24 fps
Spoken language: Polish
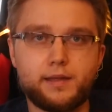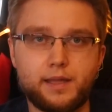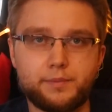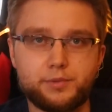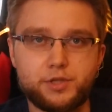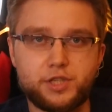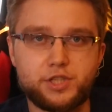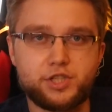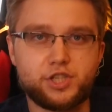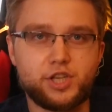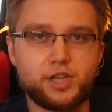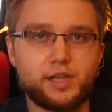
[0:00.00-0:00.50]
Na
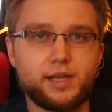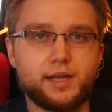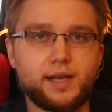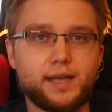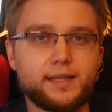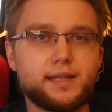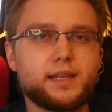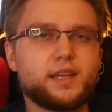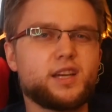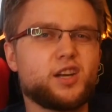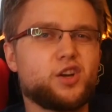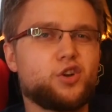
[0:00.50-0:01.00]
przestrzeni
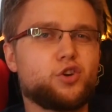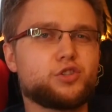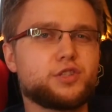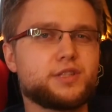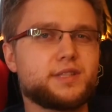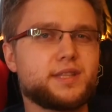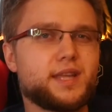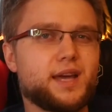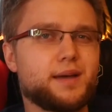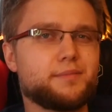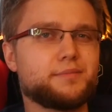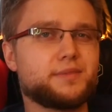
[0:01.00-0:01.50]
lat
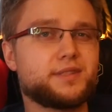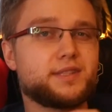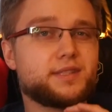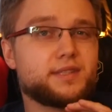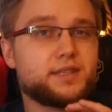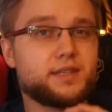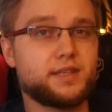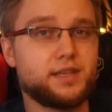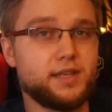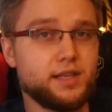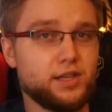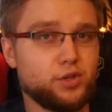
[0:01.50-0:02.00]
korzystałem
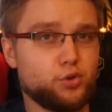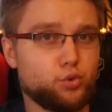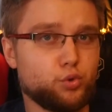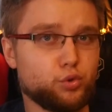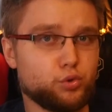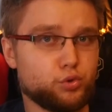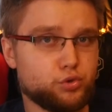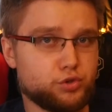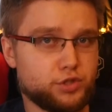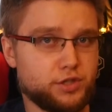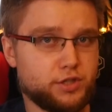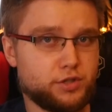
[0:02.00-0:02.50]
z
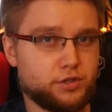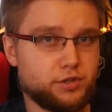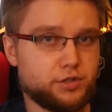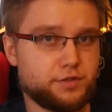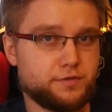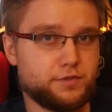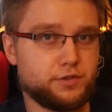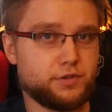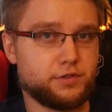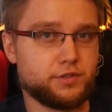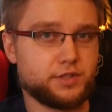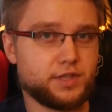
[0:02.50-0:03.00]
kilku różnych
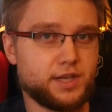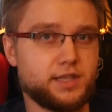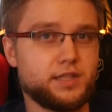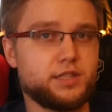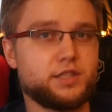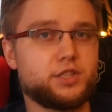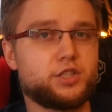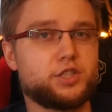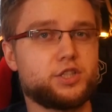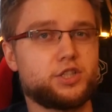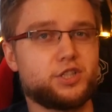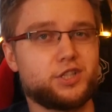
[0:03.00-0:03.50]

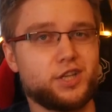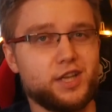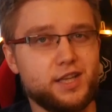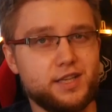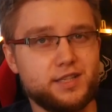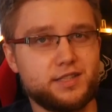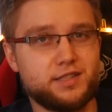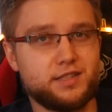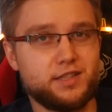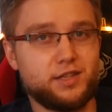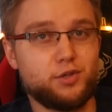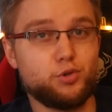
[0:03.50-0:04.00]
rozwiązań,
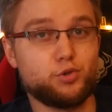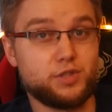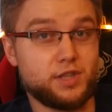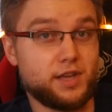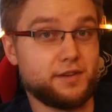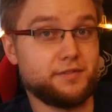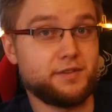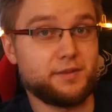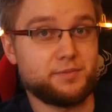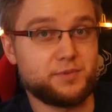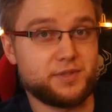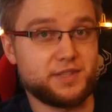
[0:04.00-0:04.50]
część z nich już
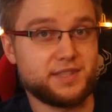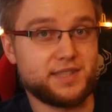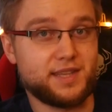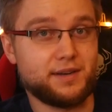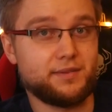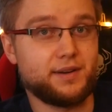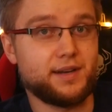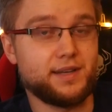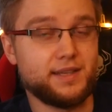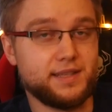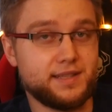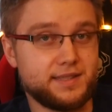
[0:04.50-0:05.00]
nawet
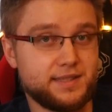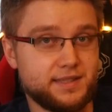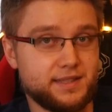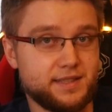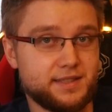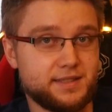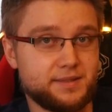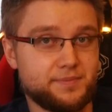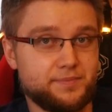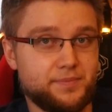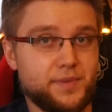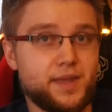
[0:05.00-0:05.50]
przestała
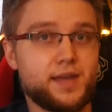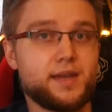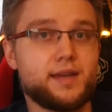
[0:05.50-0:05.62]
istnieć.